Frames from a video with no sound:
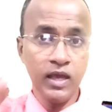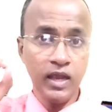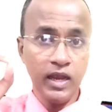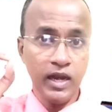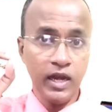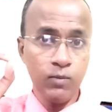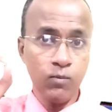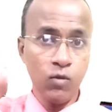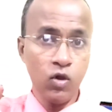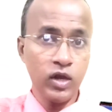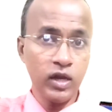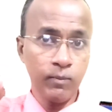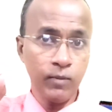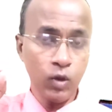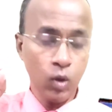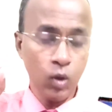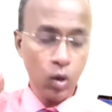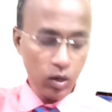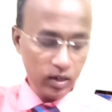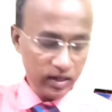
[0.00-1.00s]
ने मॉर्निंग में
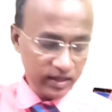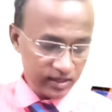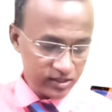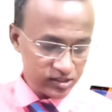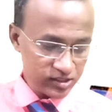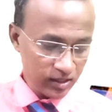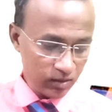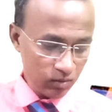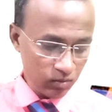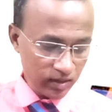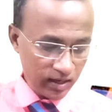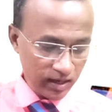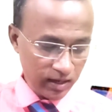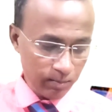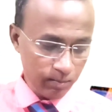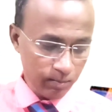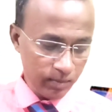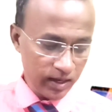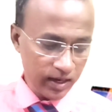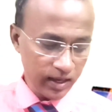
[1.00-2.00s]
कॉल कीजिए उनका
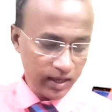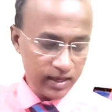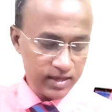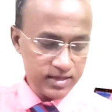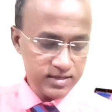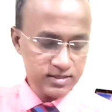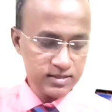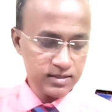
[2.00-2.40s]
नंबर है